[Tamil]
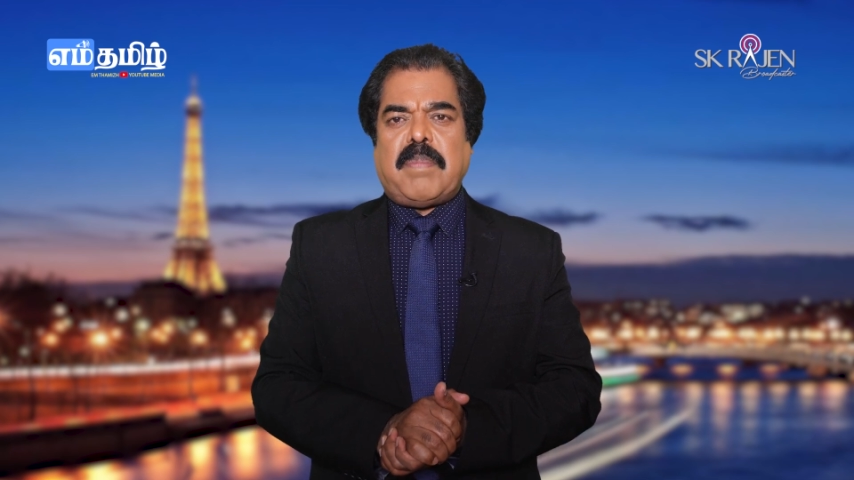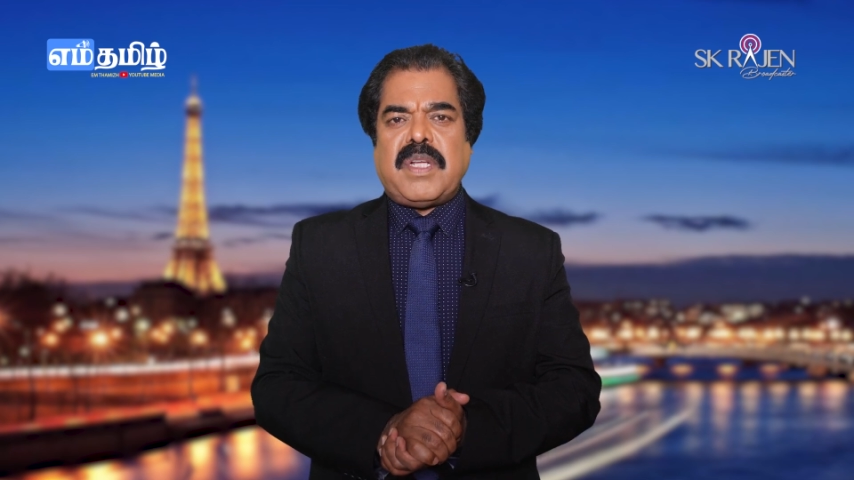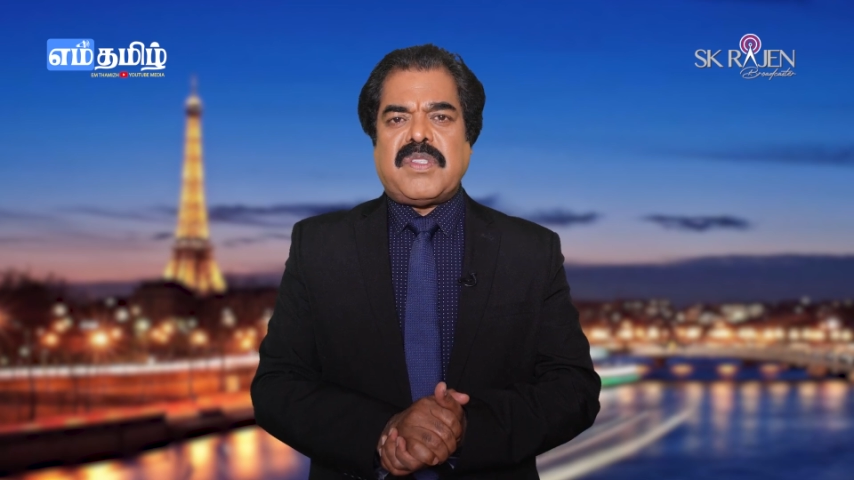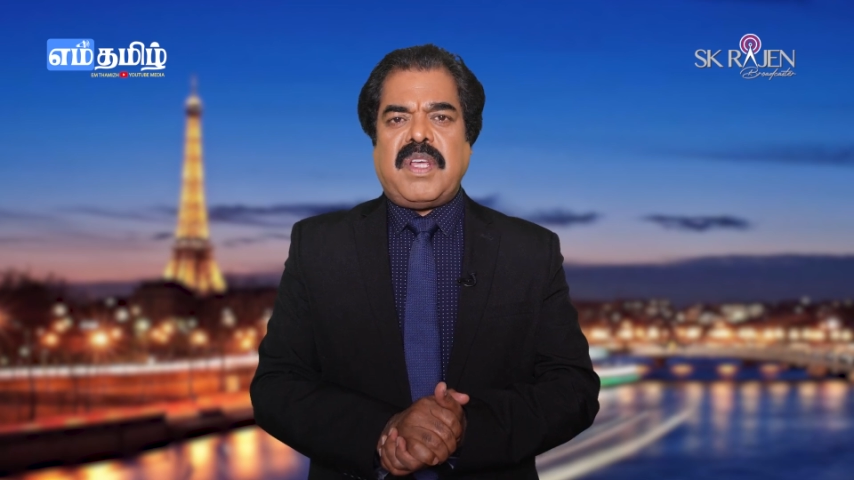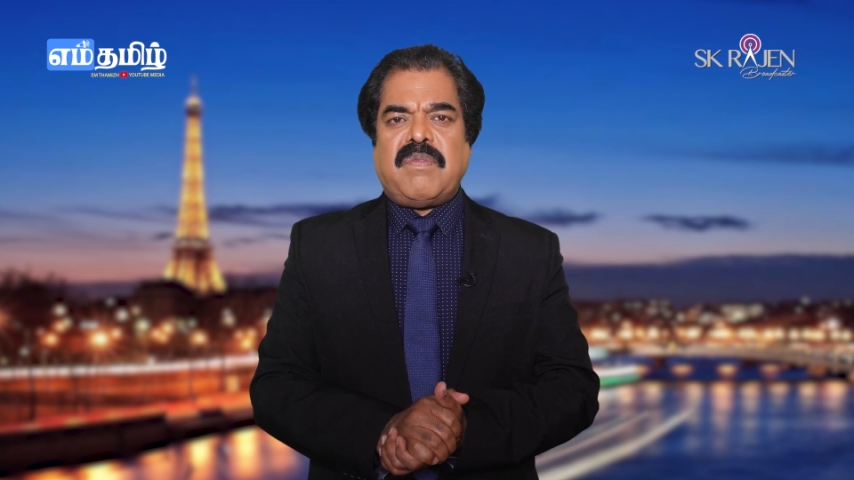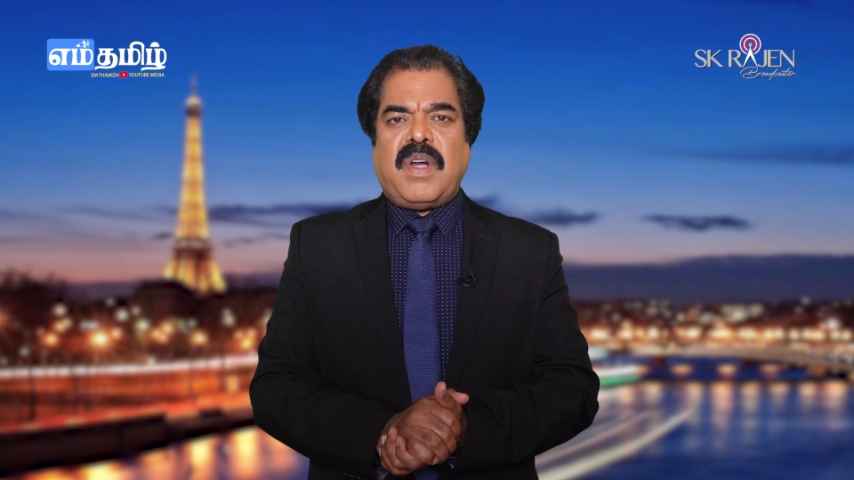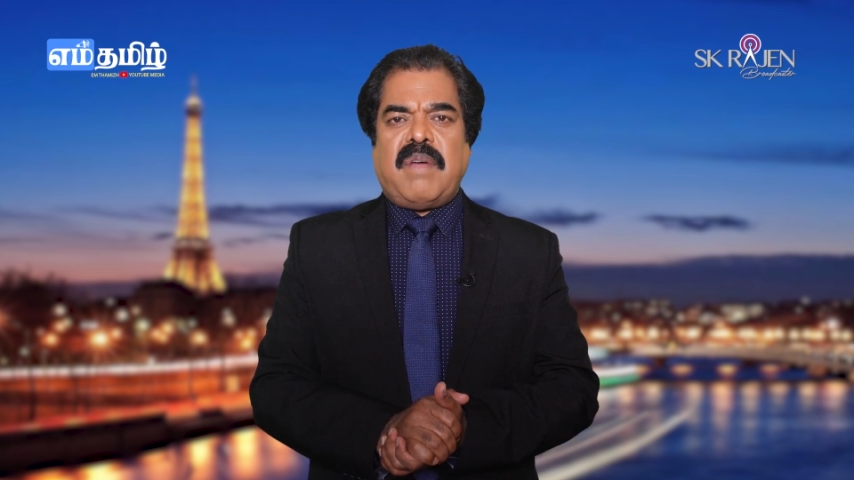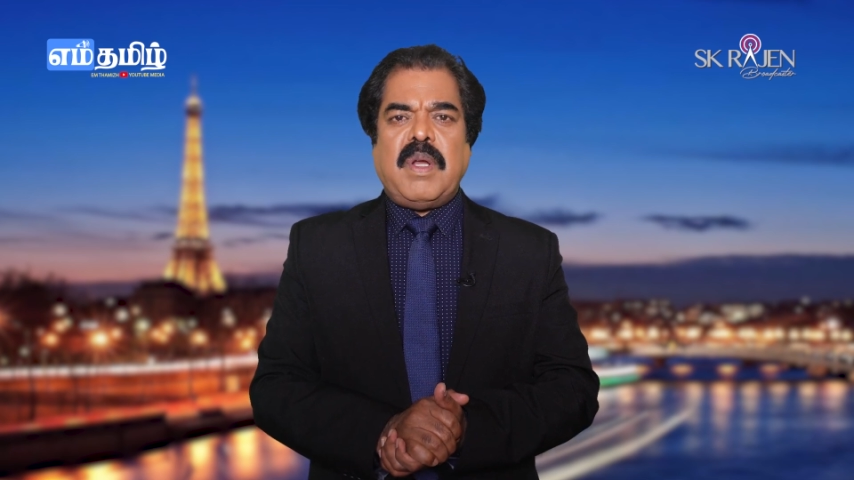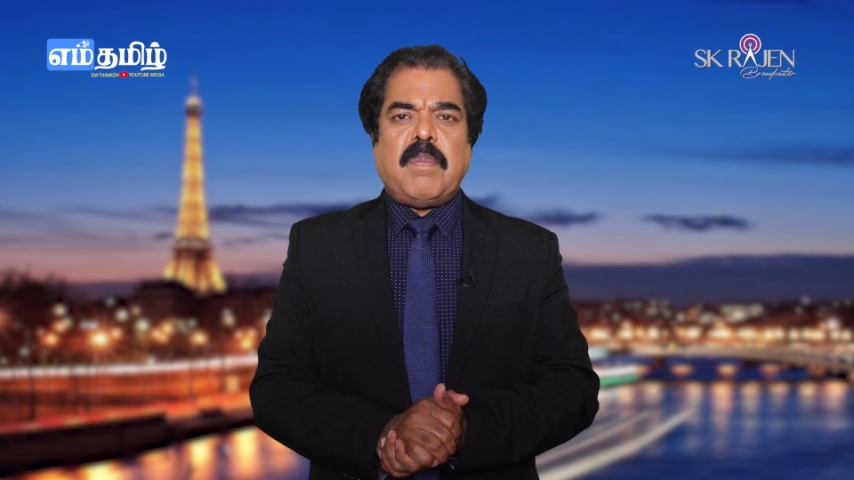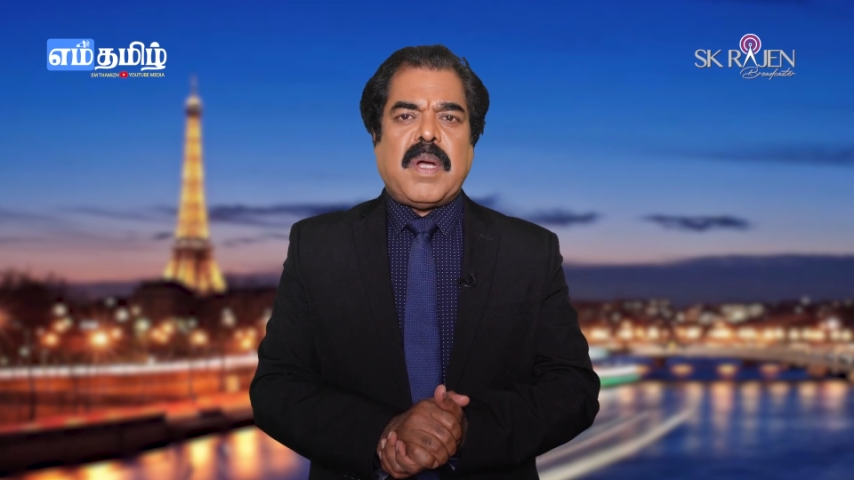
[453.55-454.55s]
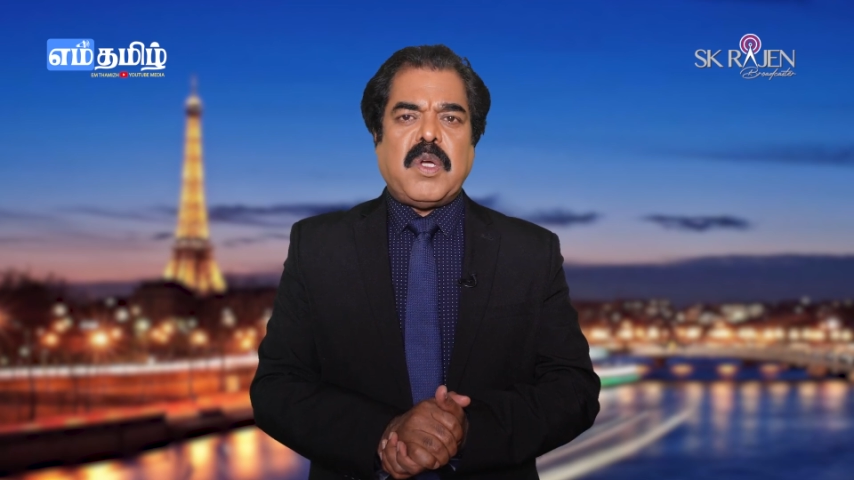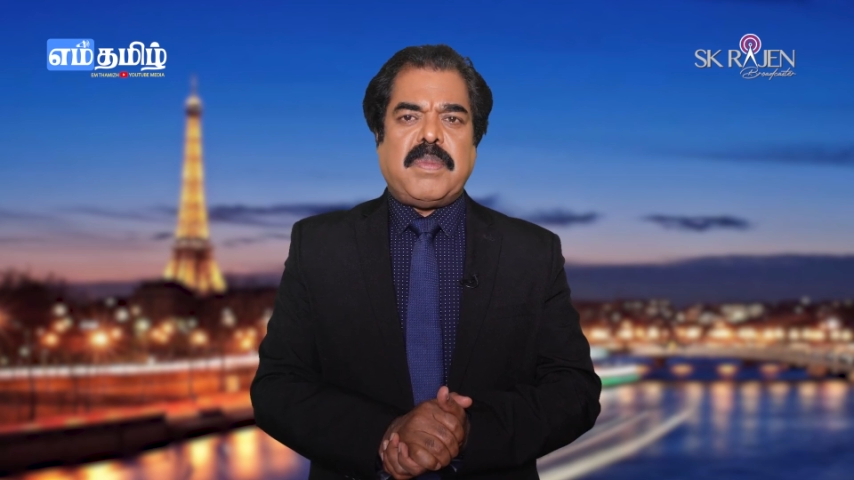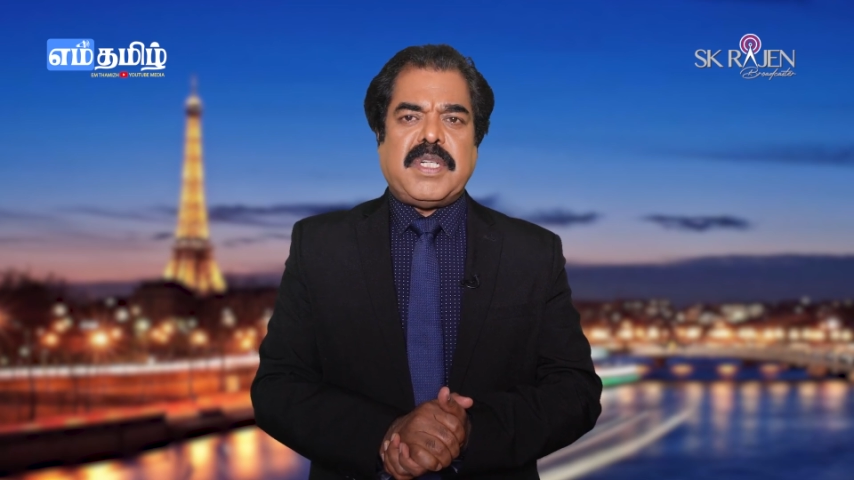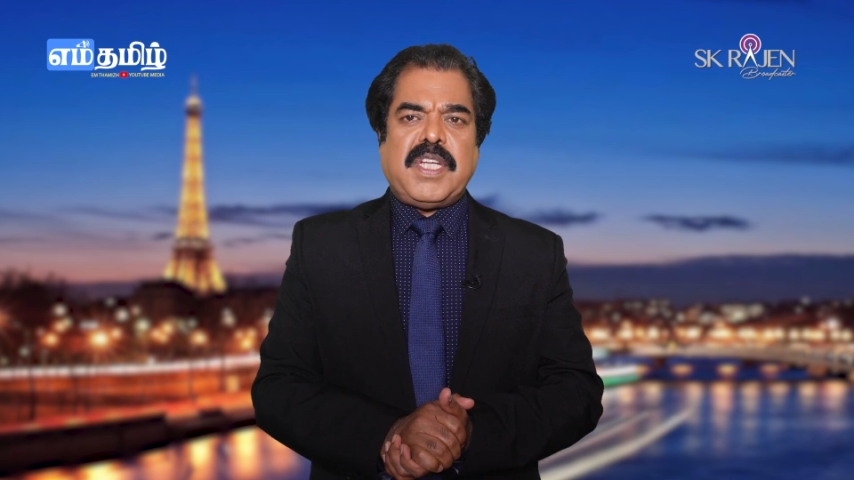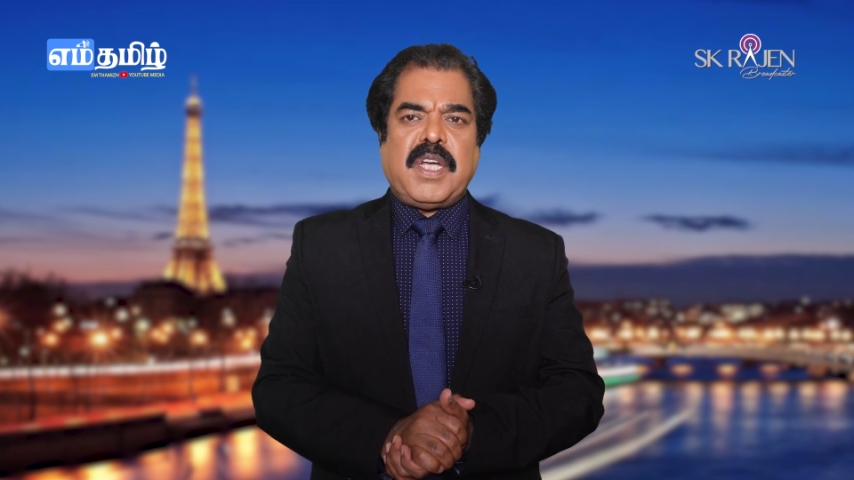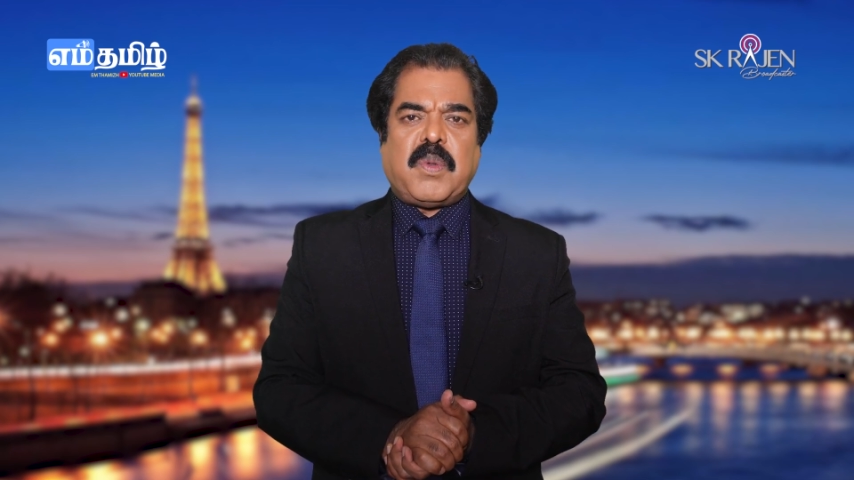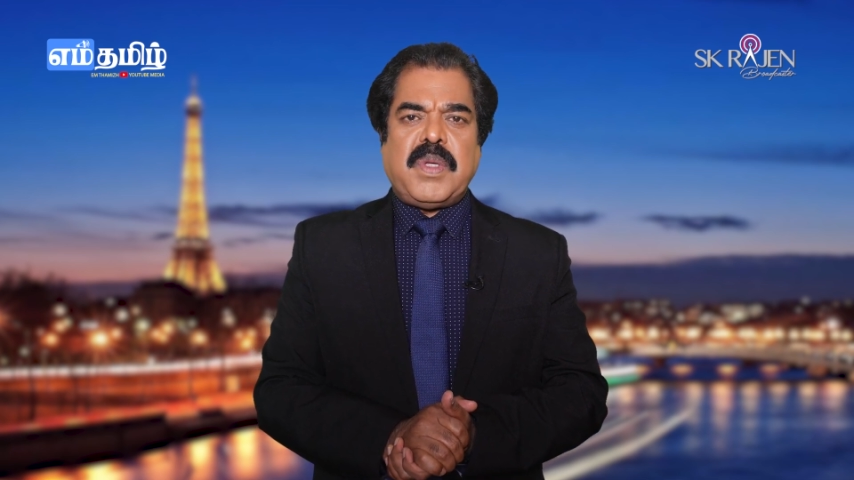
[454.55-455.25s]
பரிசியன் விழாவில் பங்கு பெற்றிய